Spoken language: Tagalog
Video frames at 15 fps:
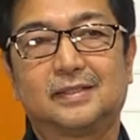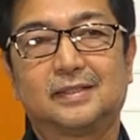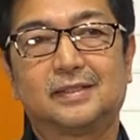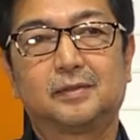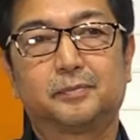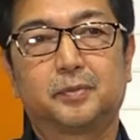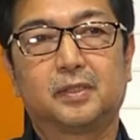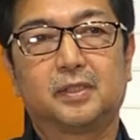
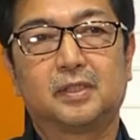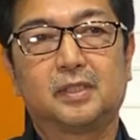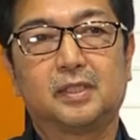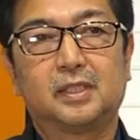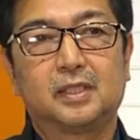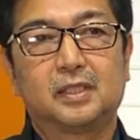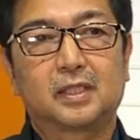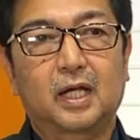Ano po?
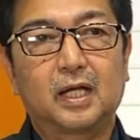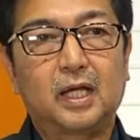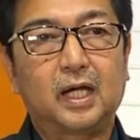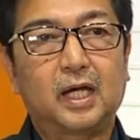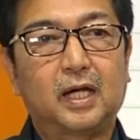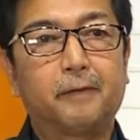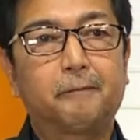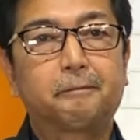Kaya
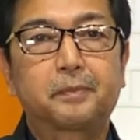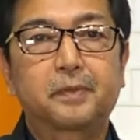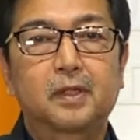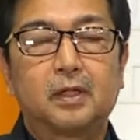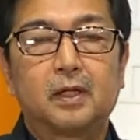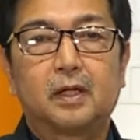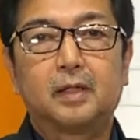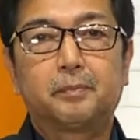nga,
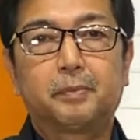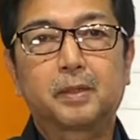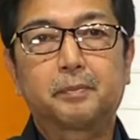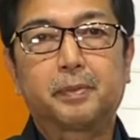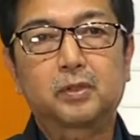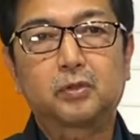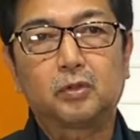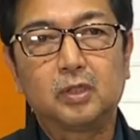
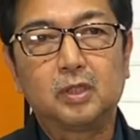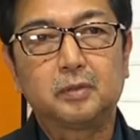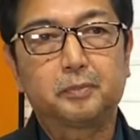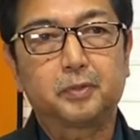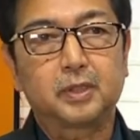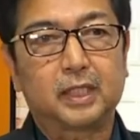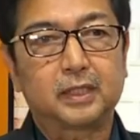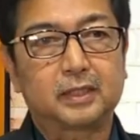ipagpatuloy
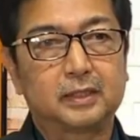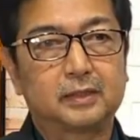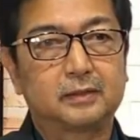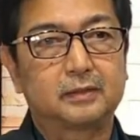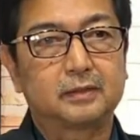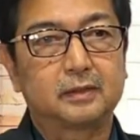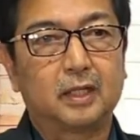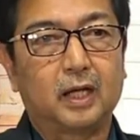po natin.
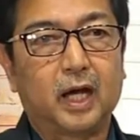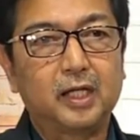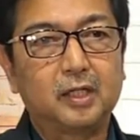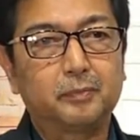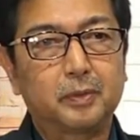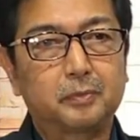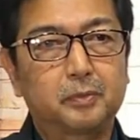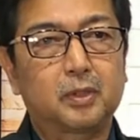Ano
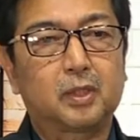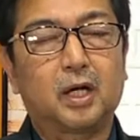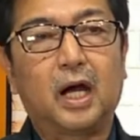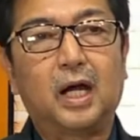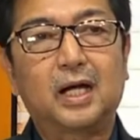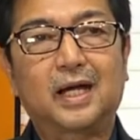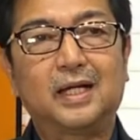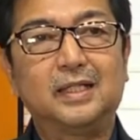pa po
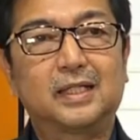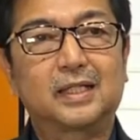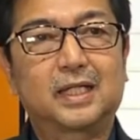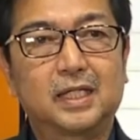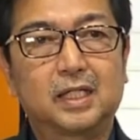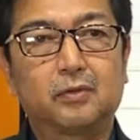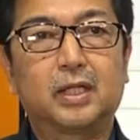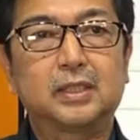ang kanyang
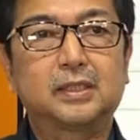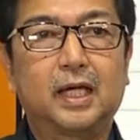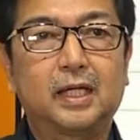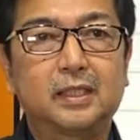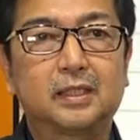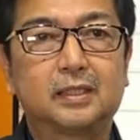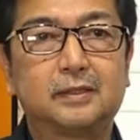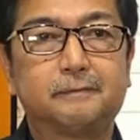ginawa sa
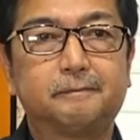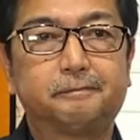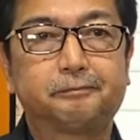atin?